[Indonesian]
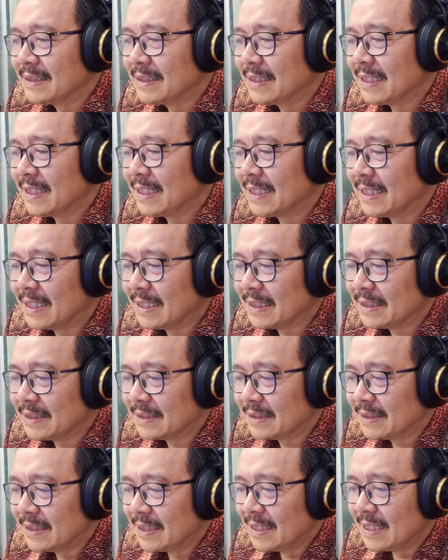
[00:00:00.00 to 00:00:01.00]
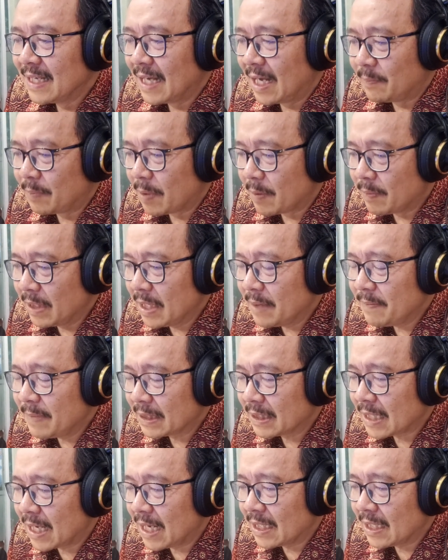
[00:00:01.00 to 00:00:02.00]
Nah, apabila
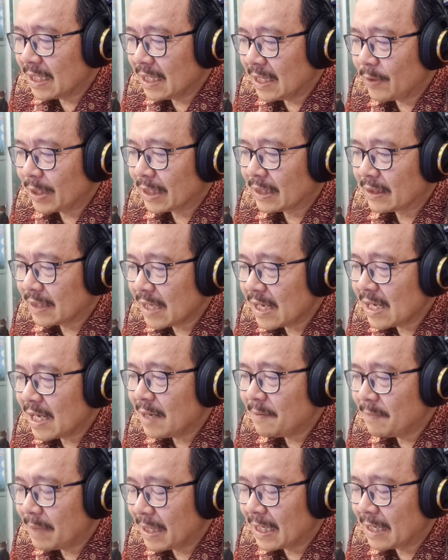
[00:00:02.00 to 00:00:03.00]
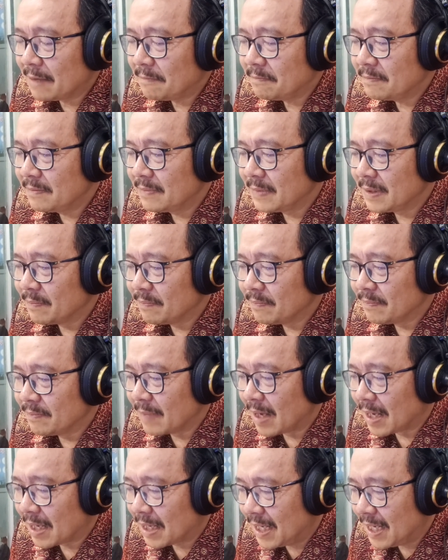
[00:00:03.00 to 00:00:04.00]
matahari lewat tengah malam,
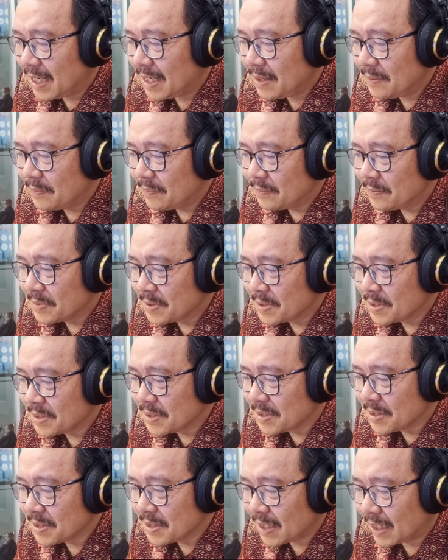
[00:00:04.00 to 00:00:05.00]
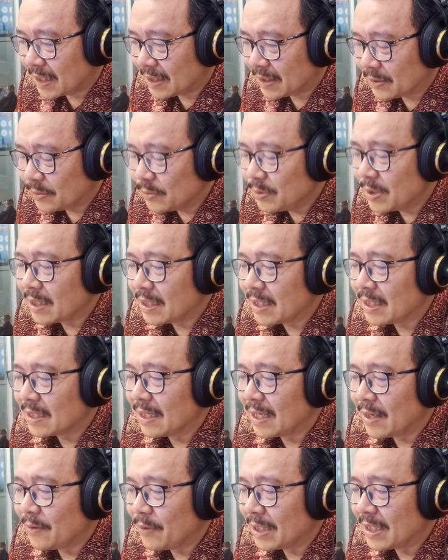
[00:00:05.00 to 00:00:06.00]
maka satu detik
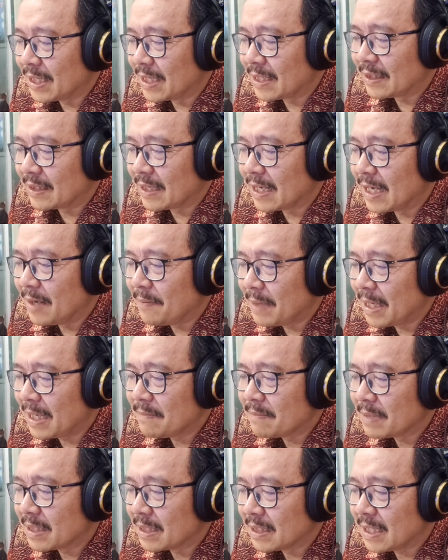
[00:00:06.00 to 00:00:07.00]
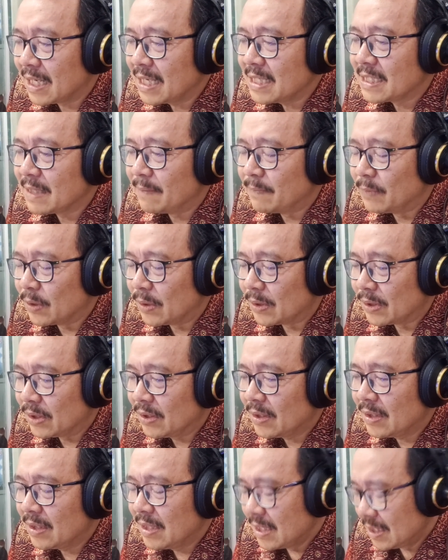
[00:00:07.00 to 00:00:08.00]
lewat dari tengah malam kita jam
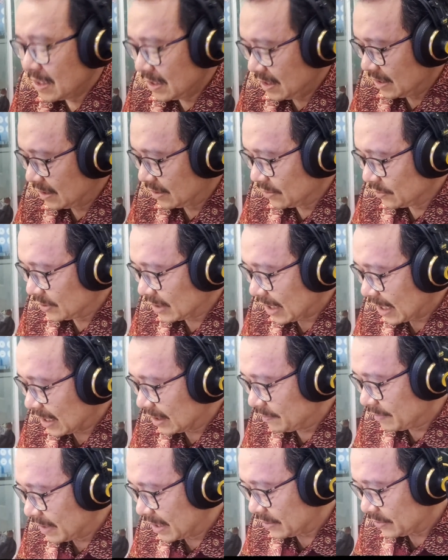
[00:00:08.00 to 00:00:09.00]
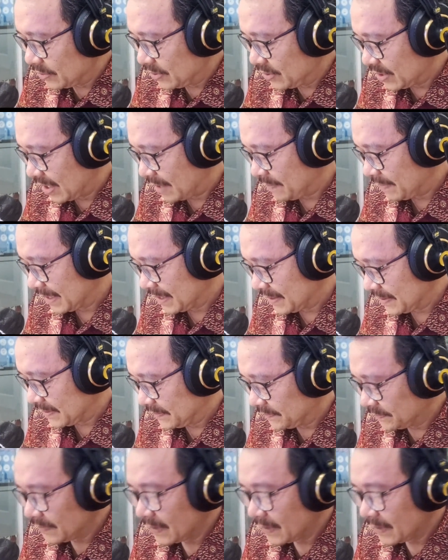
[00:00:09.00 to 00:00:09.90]
00 itu tanggal baru sudah masuk.